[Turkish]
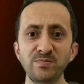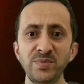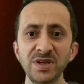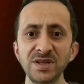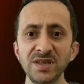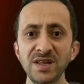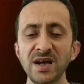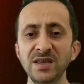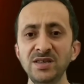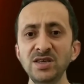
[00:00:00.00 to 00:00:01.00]
1
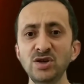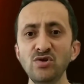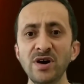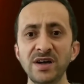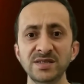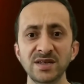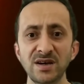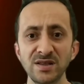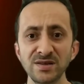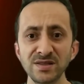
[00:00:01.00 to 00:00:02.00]
ila 2 kHz
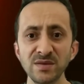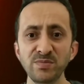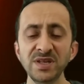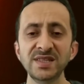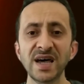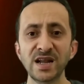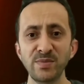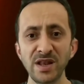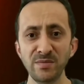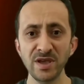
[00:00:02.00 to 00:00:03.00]
aralığında bir
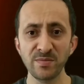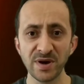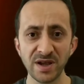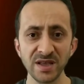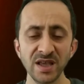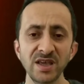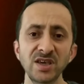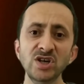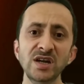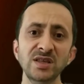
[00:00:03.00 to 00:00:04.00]
darbeleme yaparak
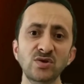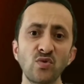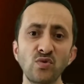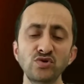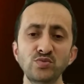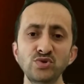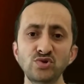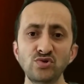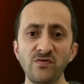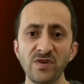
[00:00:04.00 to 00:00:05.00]
içerideki oluşmuş
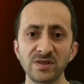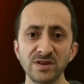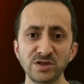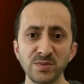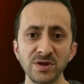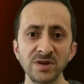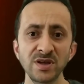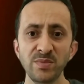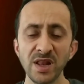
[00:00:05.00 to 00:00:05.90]
sülfatlaşmayı,